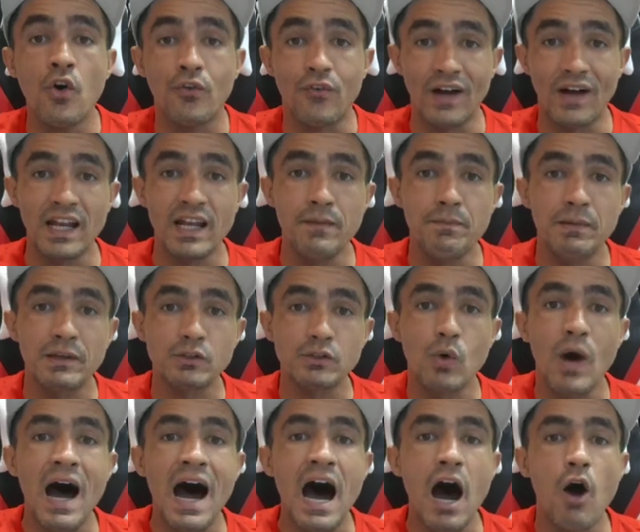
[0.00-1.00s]
Fala aí
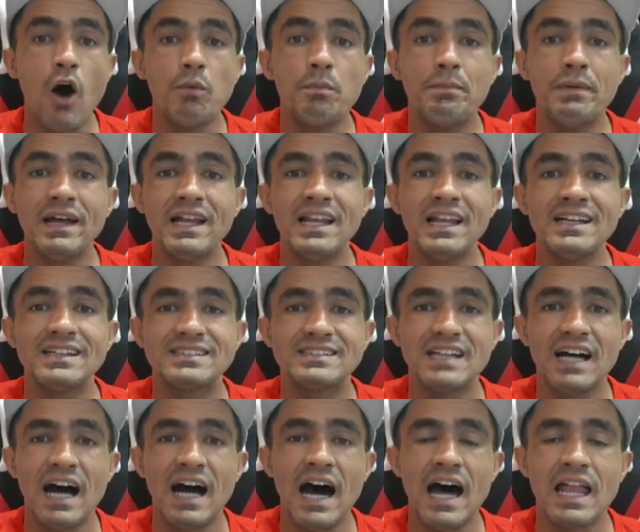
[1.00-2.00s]
pessoal,
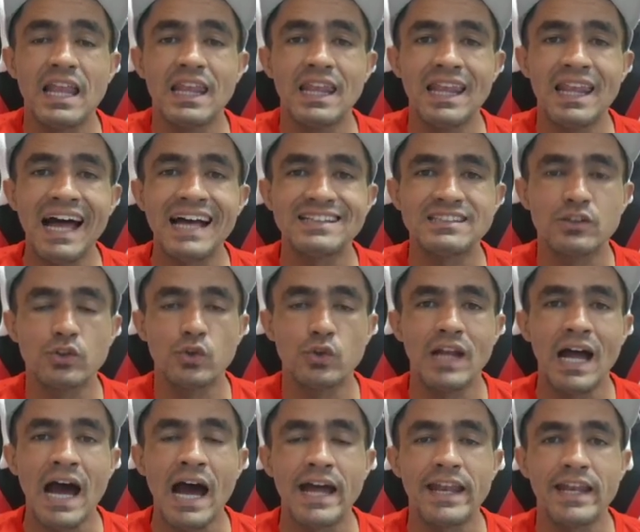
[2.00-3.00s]
beleza? Lázaro
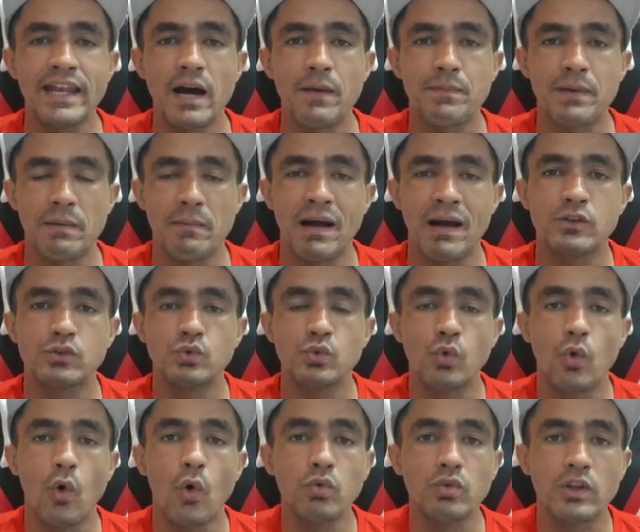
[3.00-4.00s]
na área para mais um
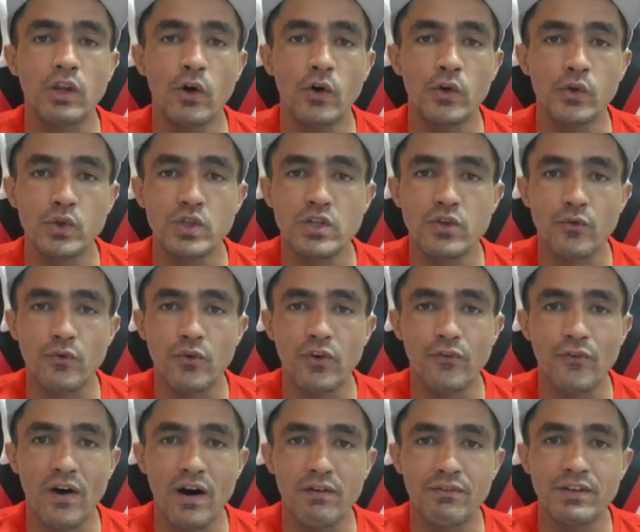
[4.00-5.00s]
conteúdo de
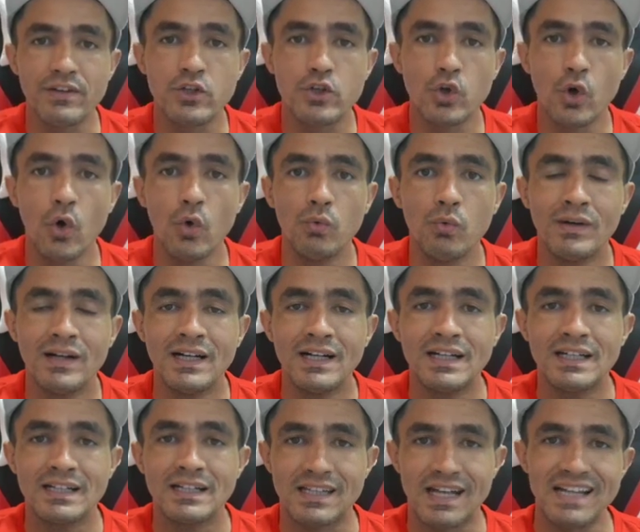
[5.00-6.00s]
FIFA 21
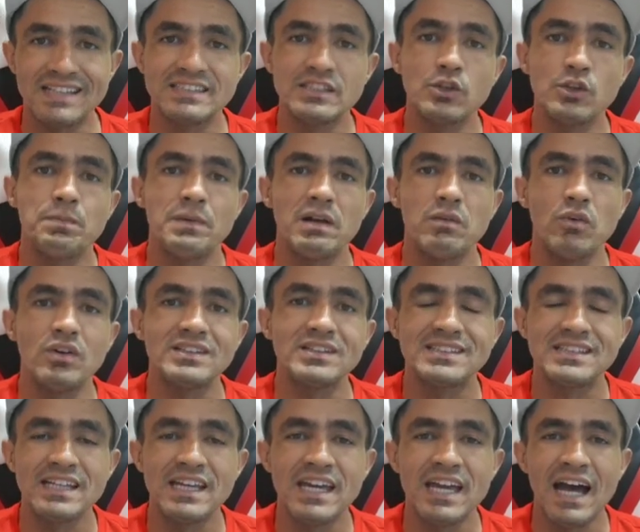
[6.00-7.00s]
Trazendo para
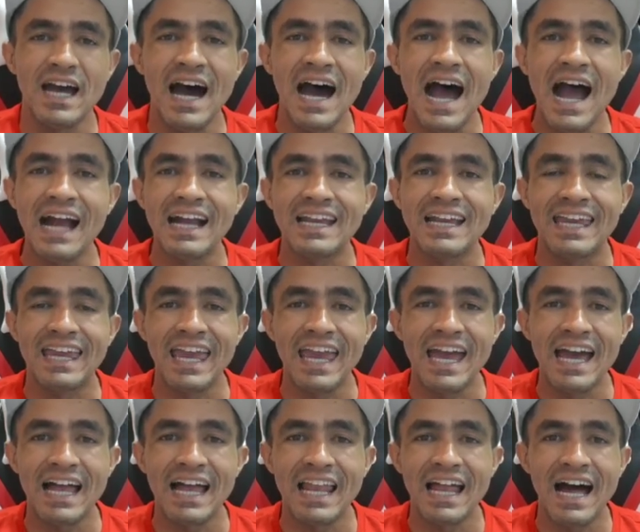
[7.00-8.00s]
você
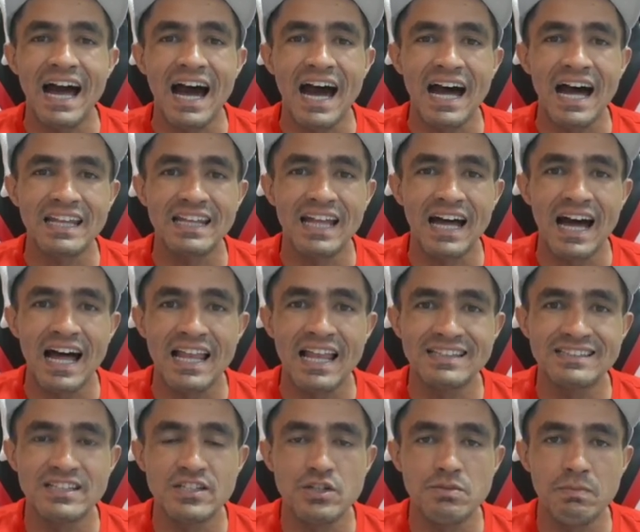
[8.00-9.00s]
aquela
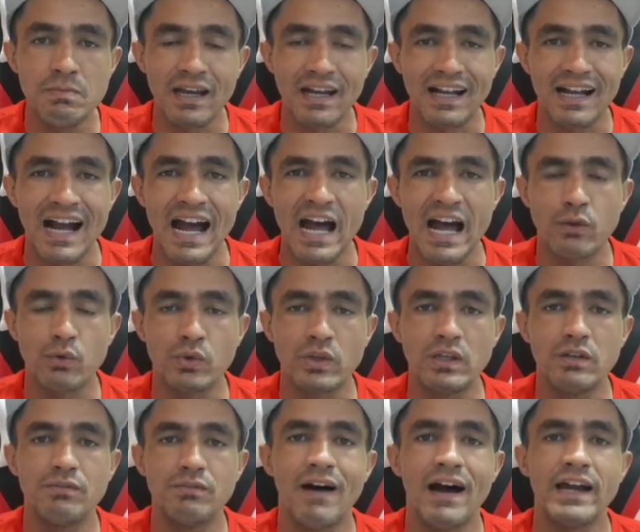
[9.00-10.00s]
análise de mercado
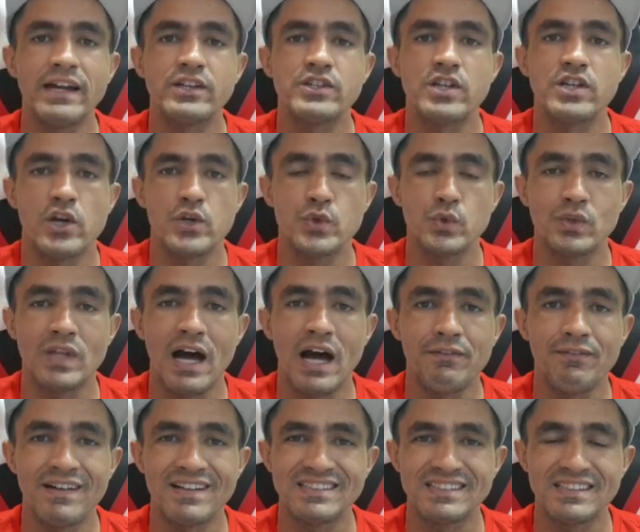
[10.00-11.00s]
que vai te ajudar a
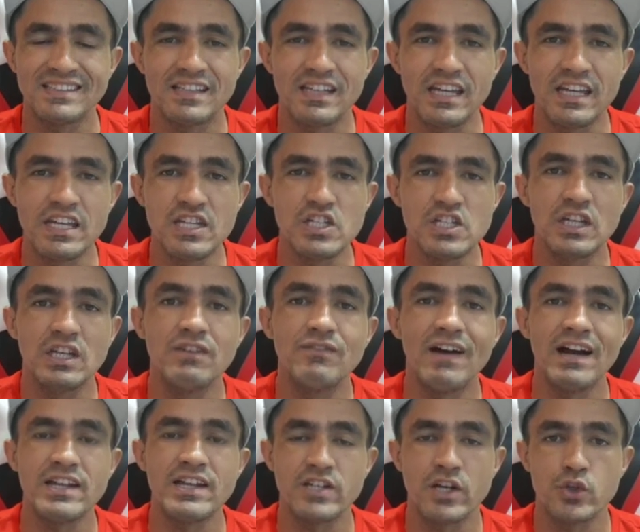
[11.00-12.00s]
fazer trade Que
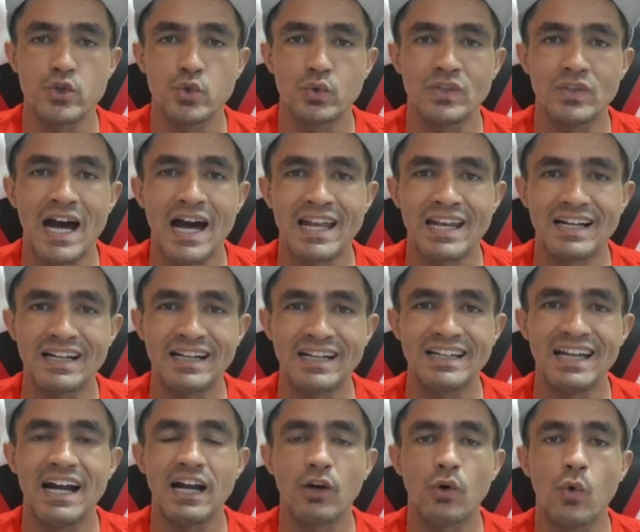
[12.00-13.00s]
vai te ajudar a
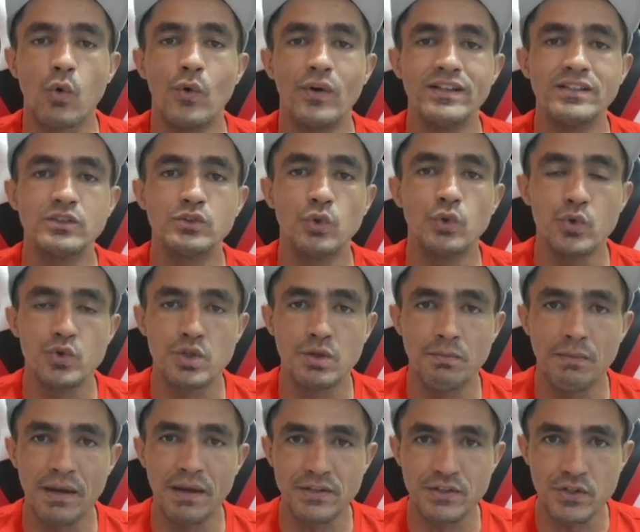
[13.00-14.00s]
ganhar coins do
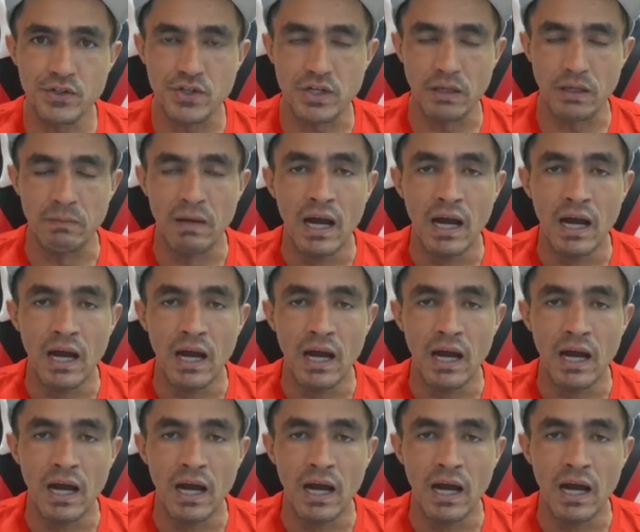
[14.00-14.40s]
Ultimate Team